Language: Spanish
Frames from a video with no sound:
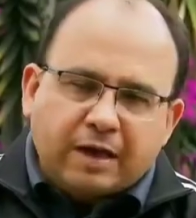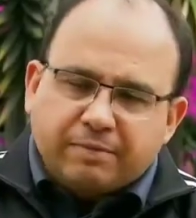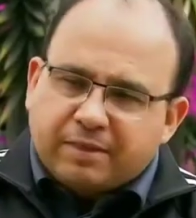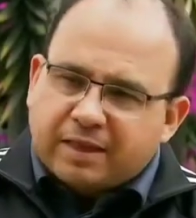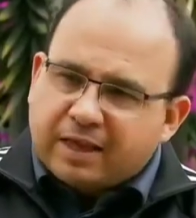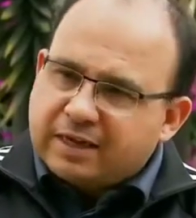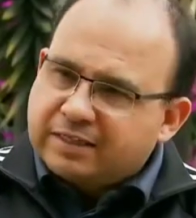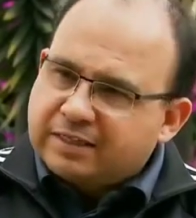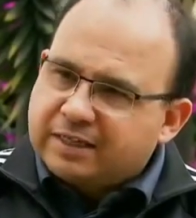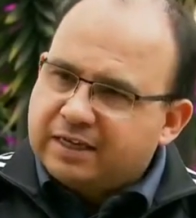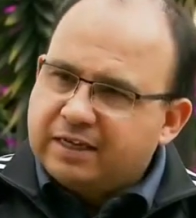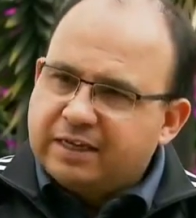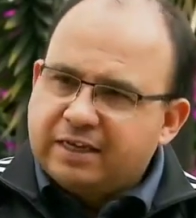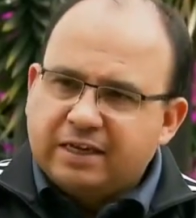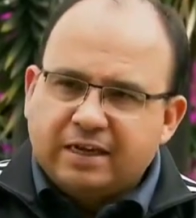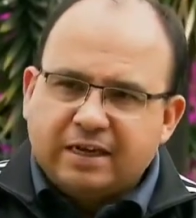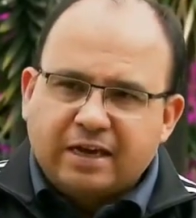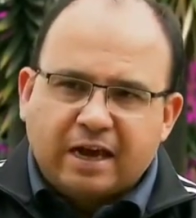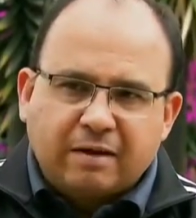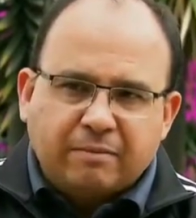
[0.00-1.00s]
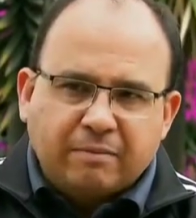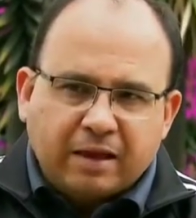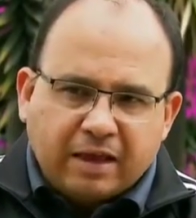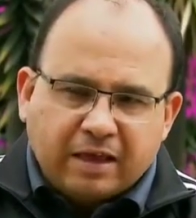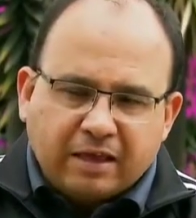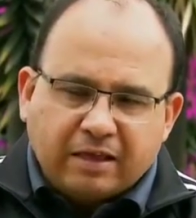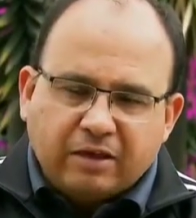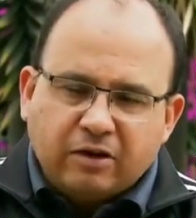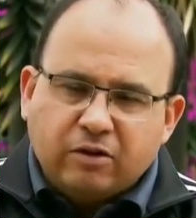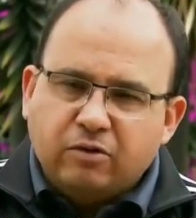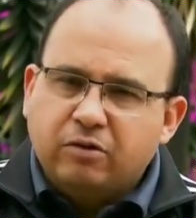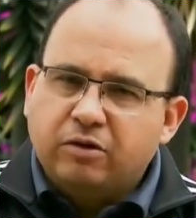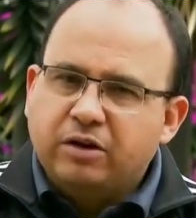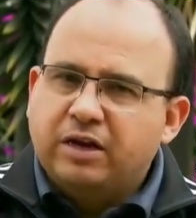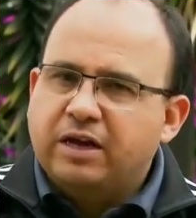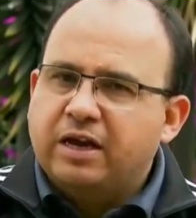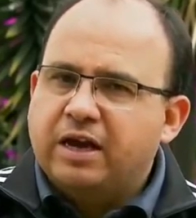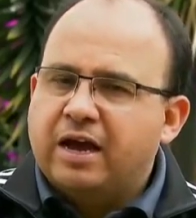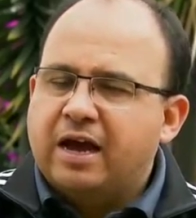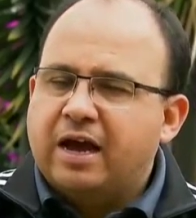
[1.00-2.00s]
adaptarse ni al medio
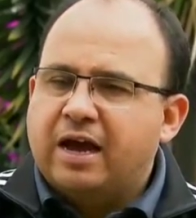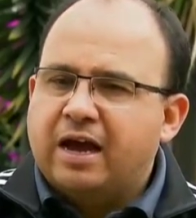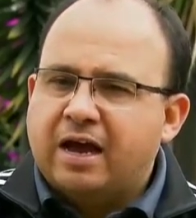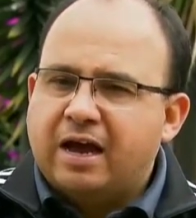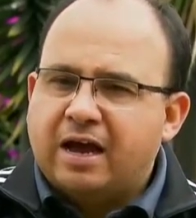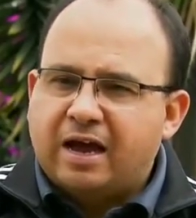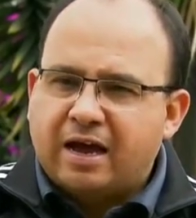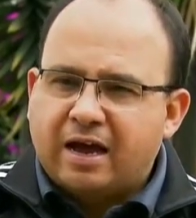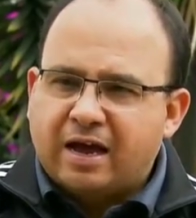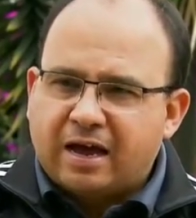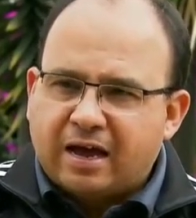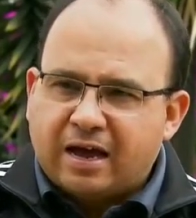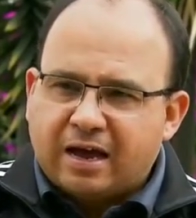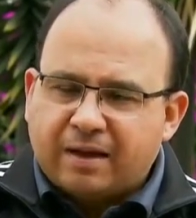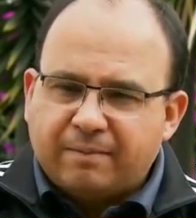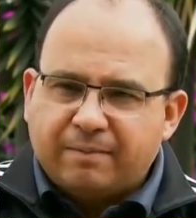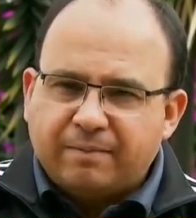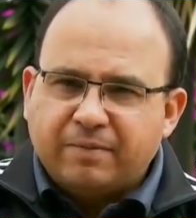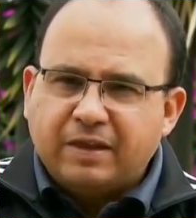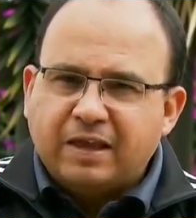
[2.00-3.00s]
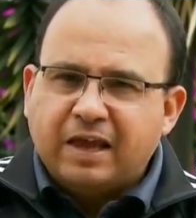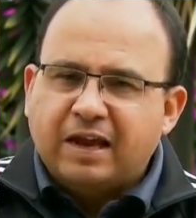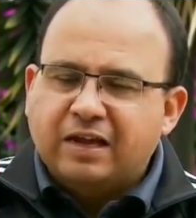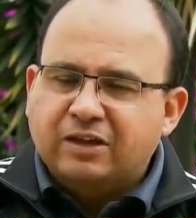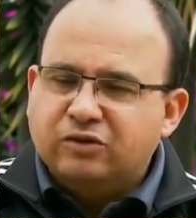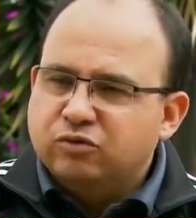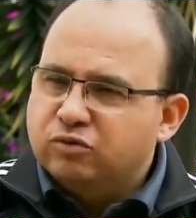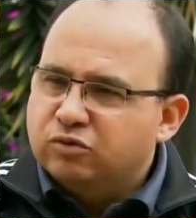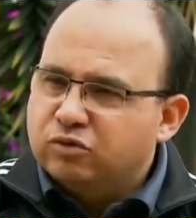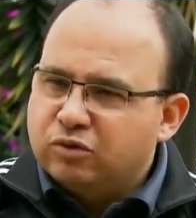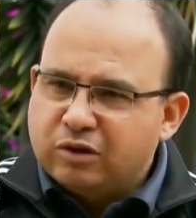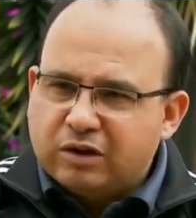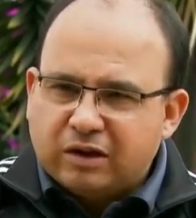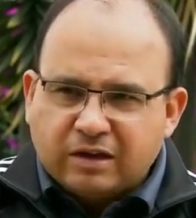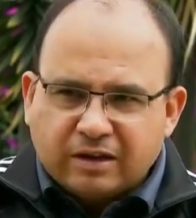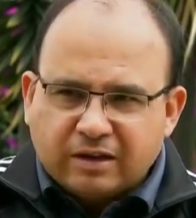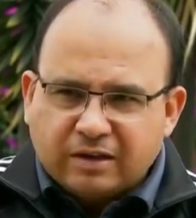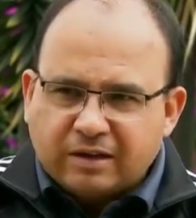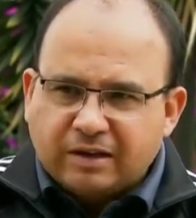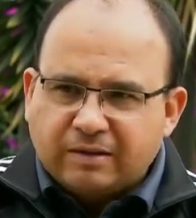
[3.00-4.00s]
ni, ni al asunto
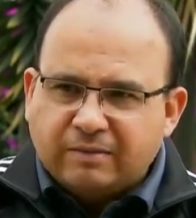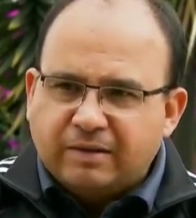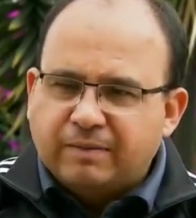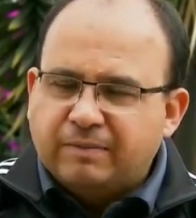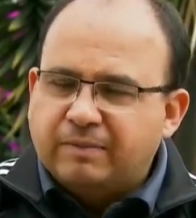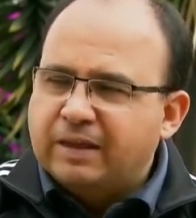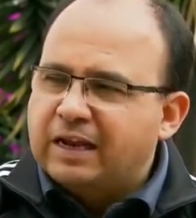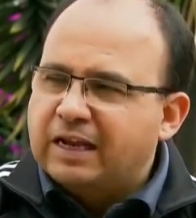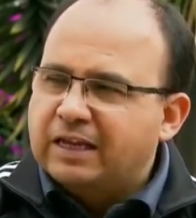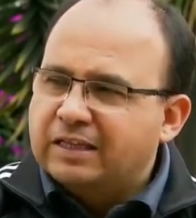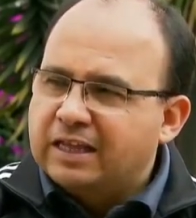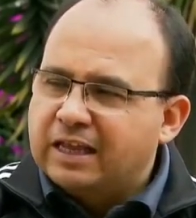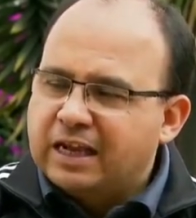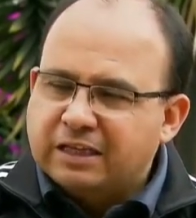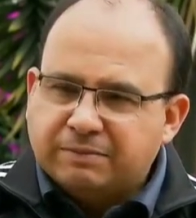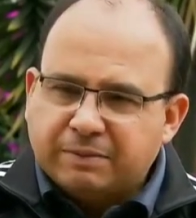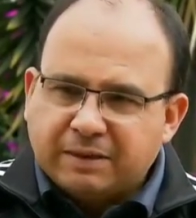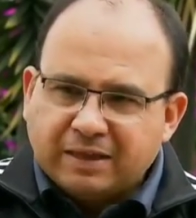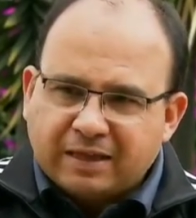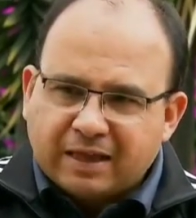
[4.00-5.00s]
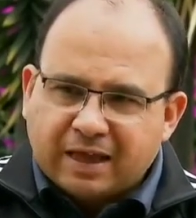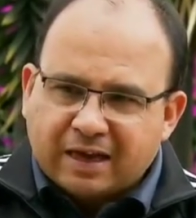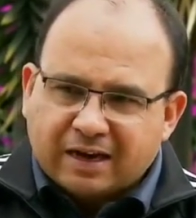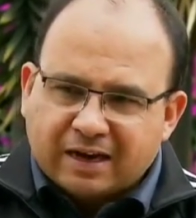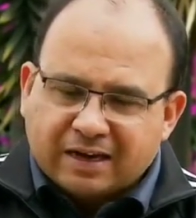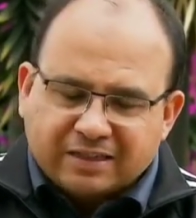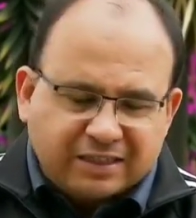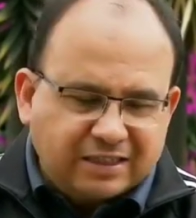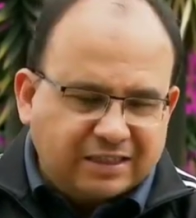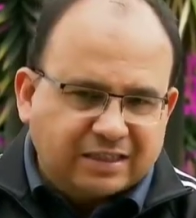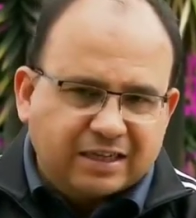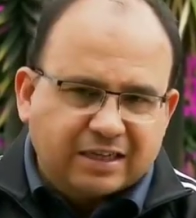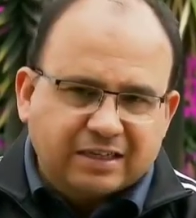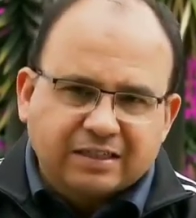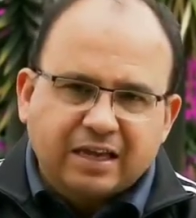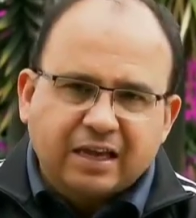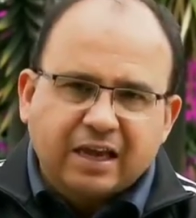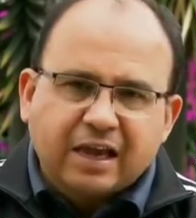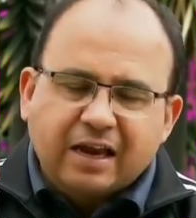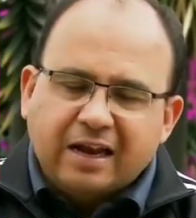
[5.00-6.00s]
de las pintadas racistas,
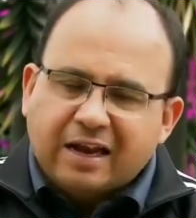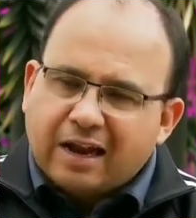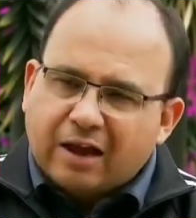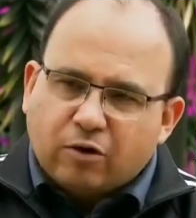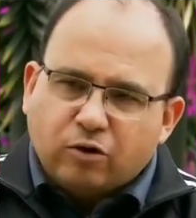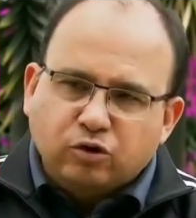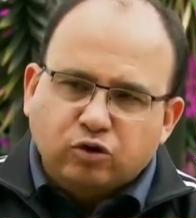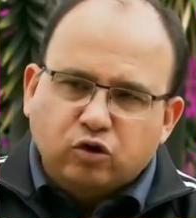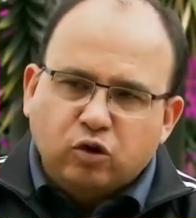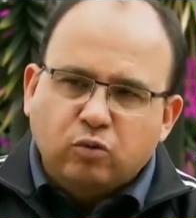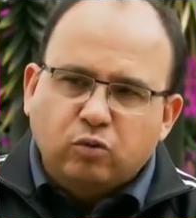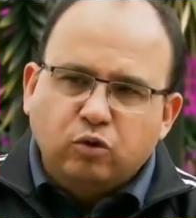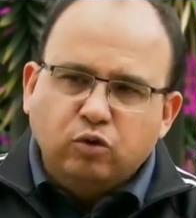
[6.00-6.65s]
le costó